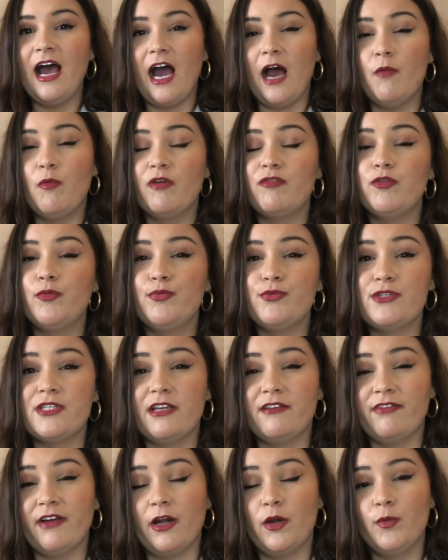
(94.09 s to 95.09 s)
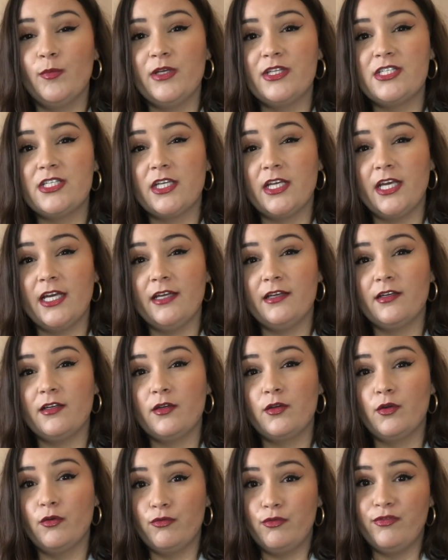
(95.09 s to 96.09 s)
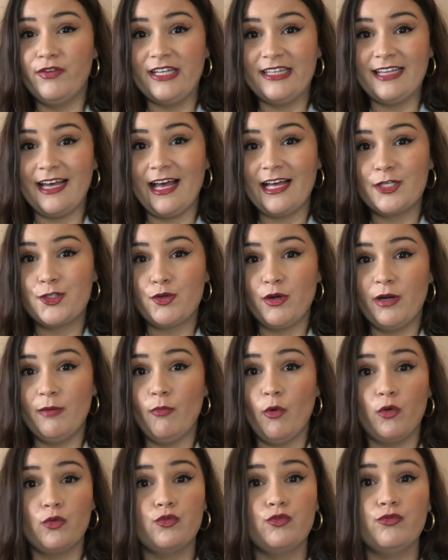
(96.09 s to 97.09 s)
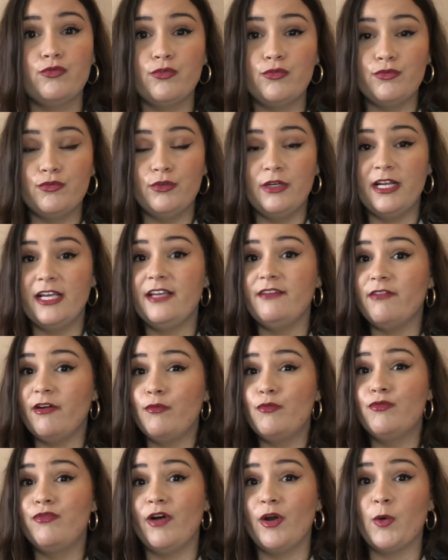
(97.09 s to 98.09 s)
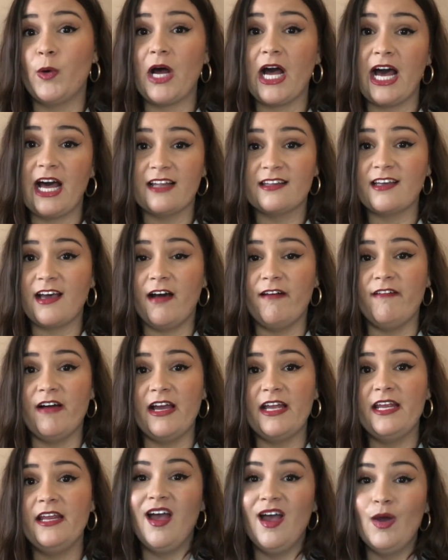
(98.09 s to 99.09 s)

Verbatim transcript: À moins que vous puissiez faire le métier que vous faites actuellement d'où vous voulez, il va vous falloir un travail.